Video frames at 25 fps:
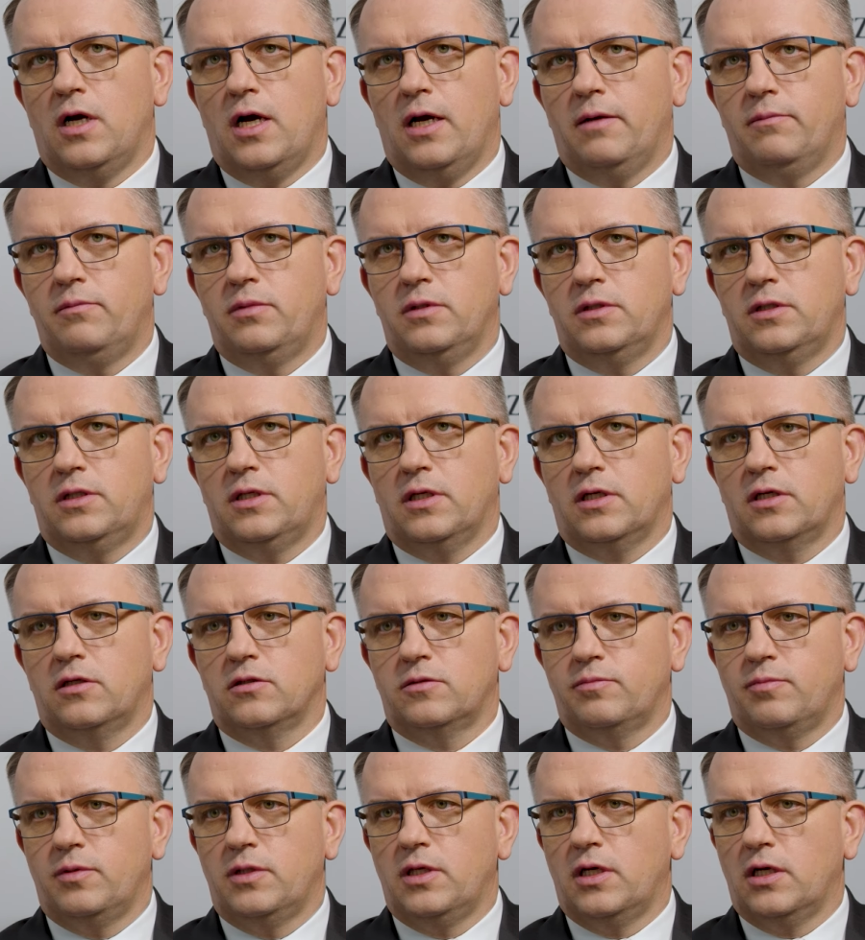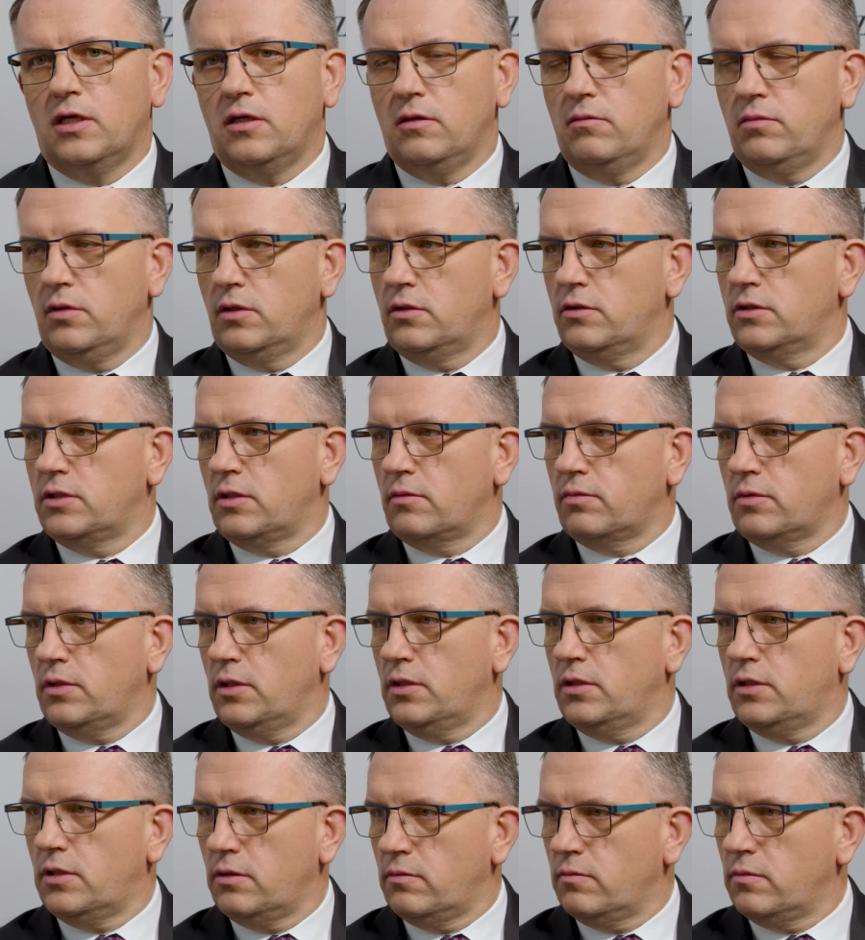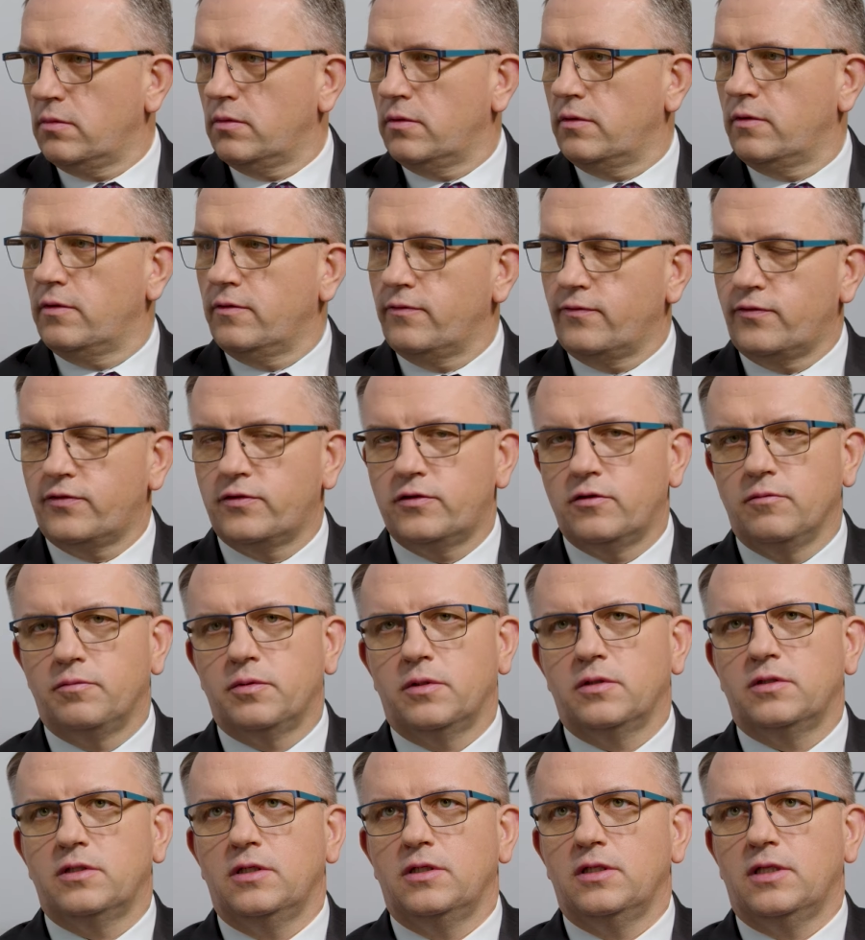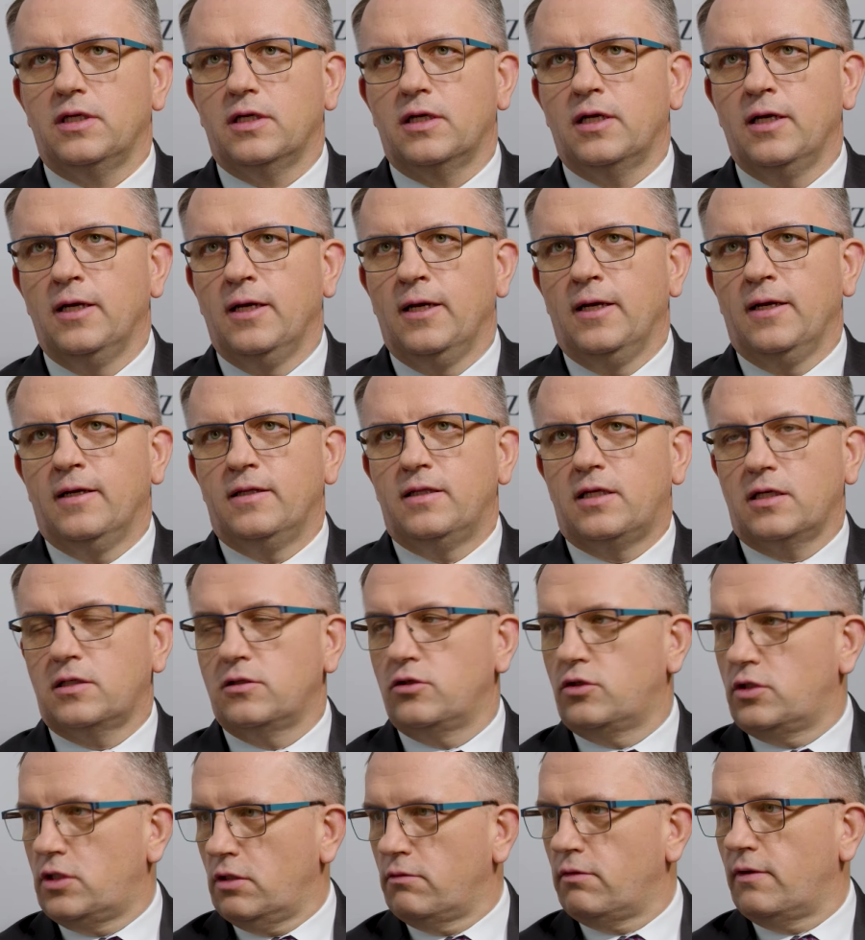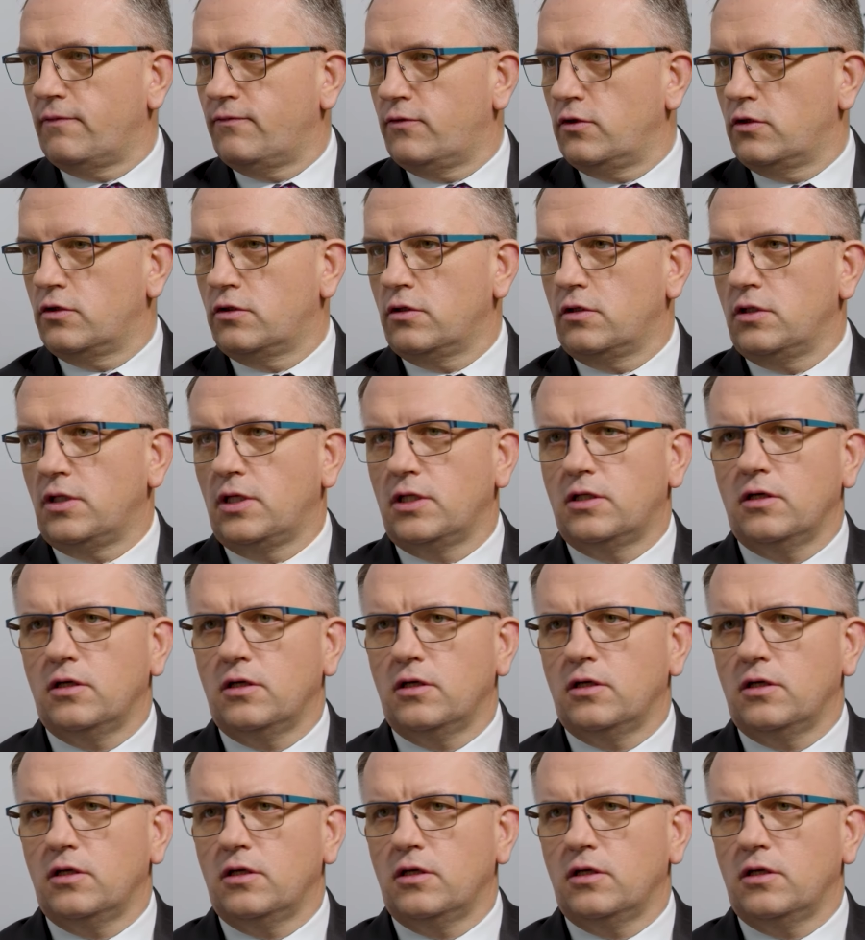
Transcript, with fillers: aby ta gospodarka obiegu zamkniętym e, w 100% tak została wdrożona.